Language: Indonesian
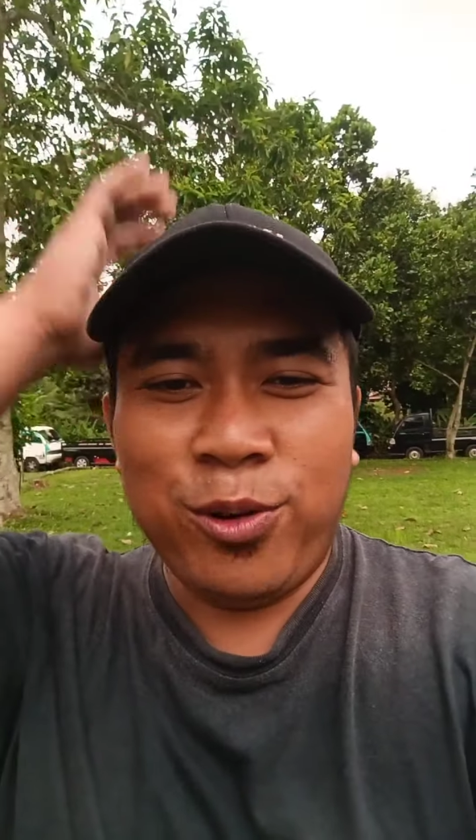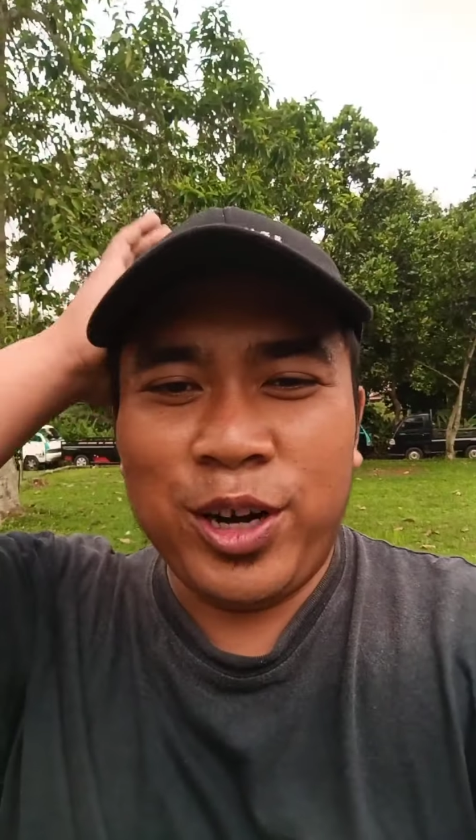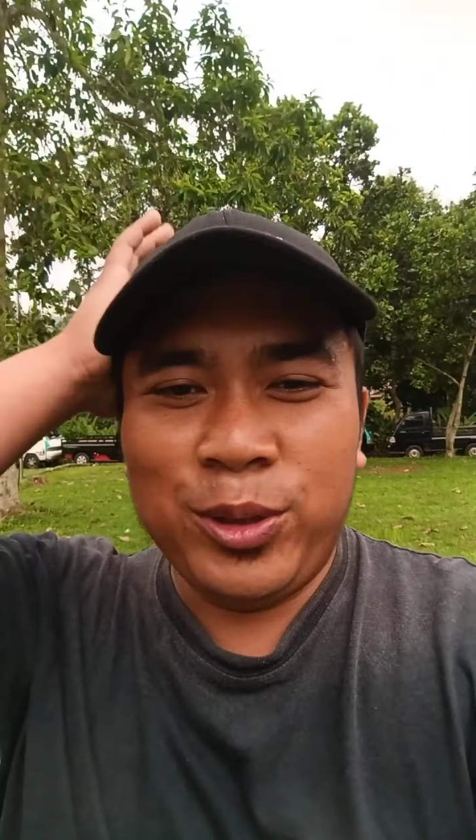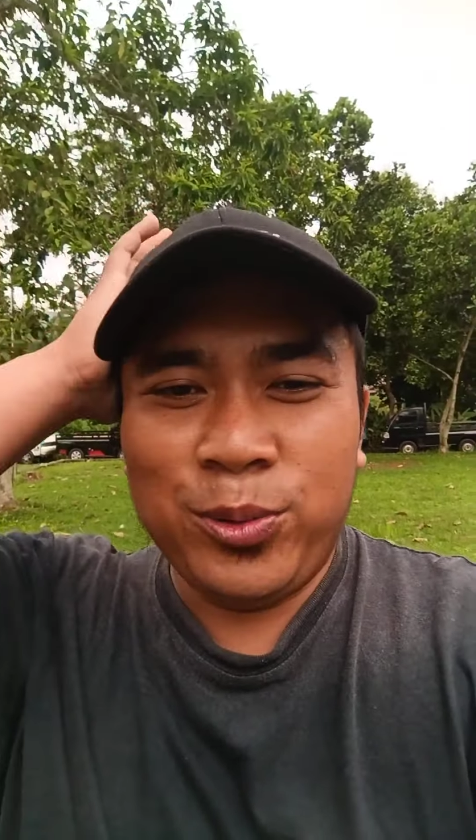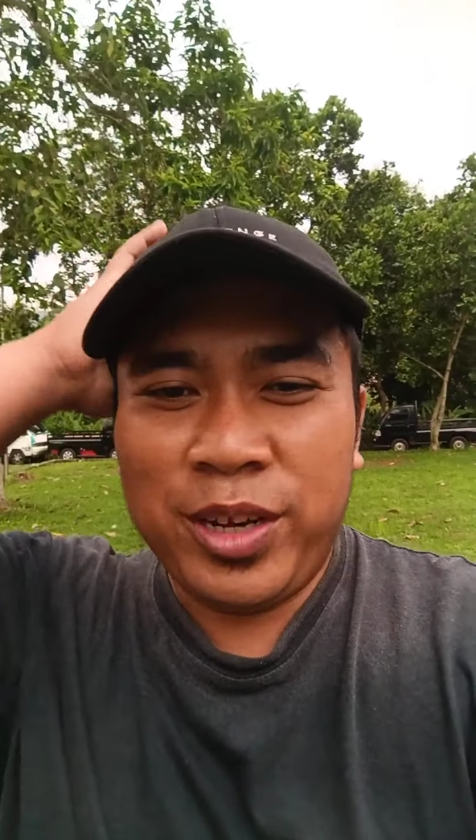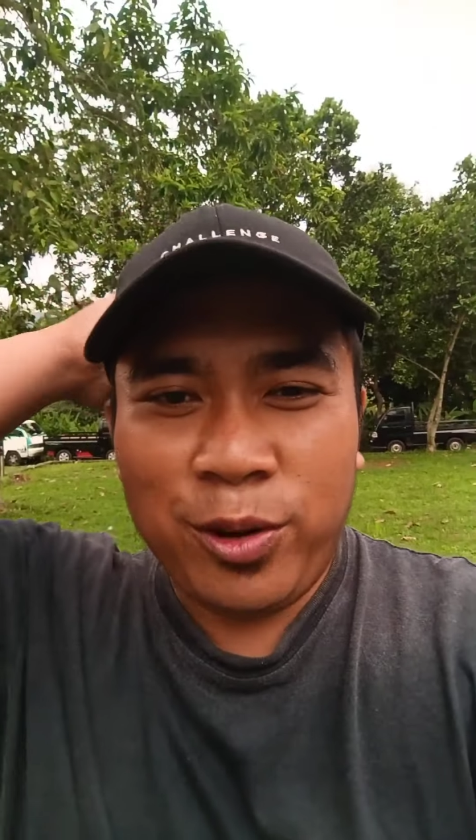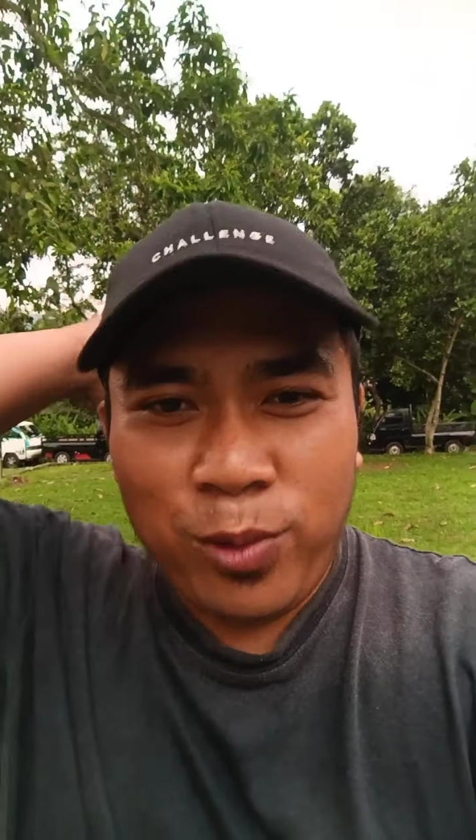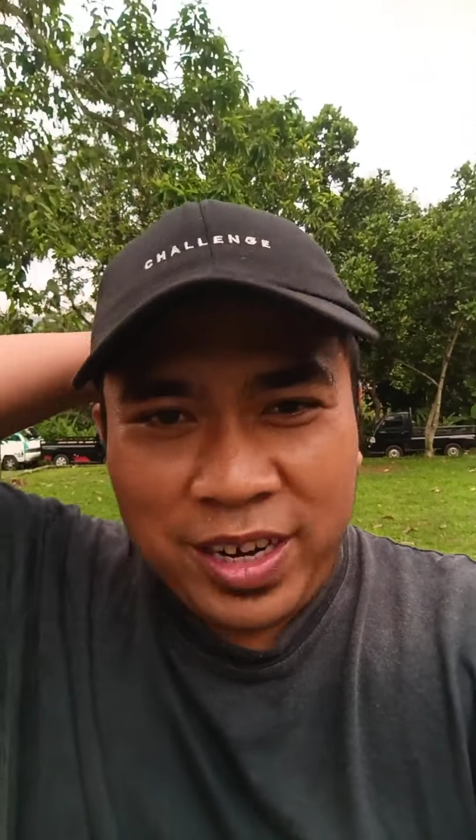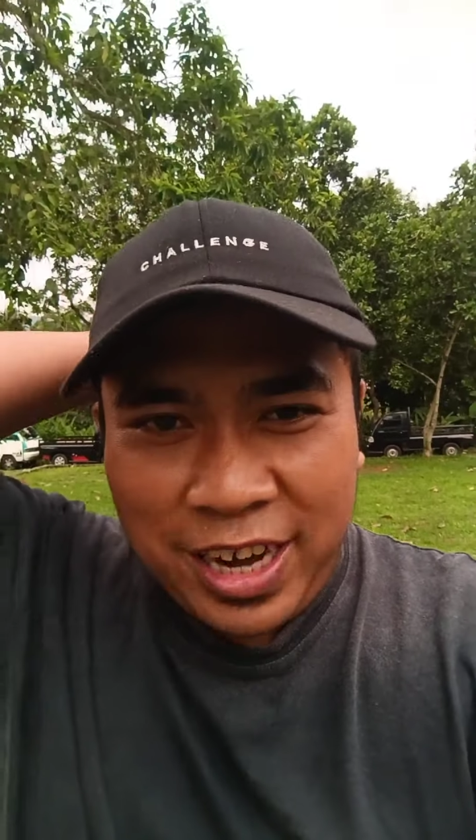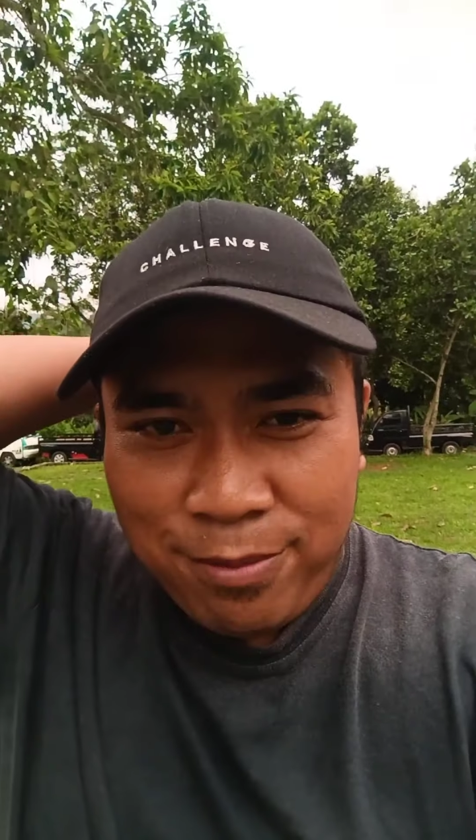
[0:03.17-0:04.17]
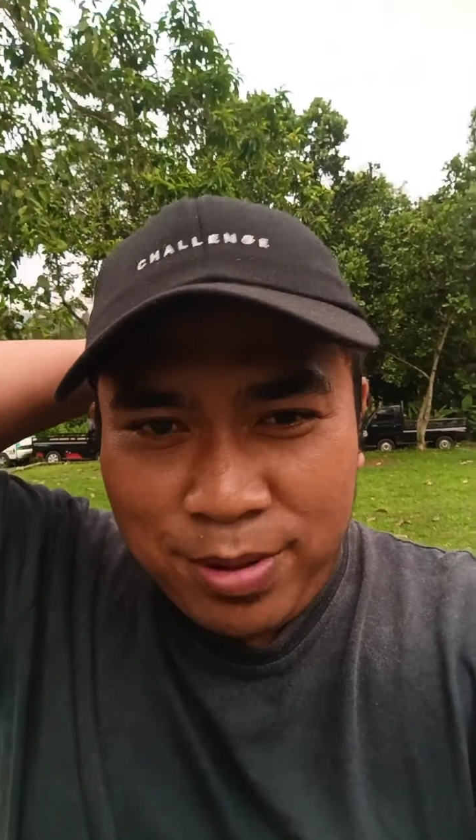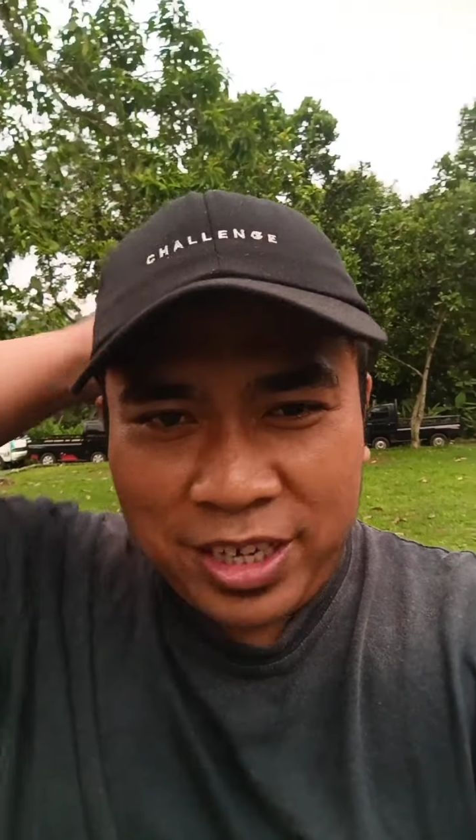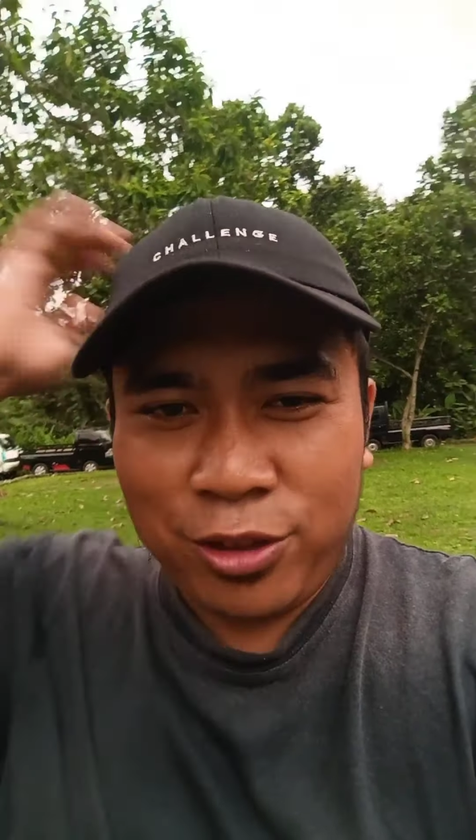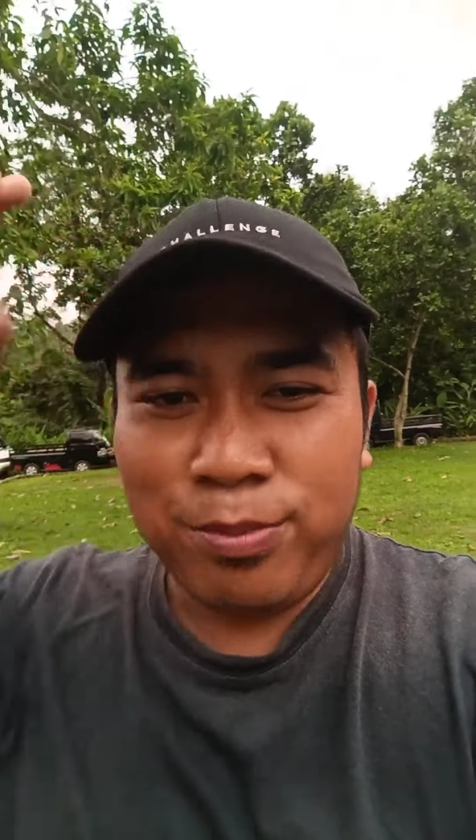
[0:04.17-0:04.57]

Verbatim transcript: How are you today? Welcome back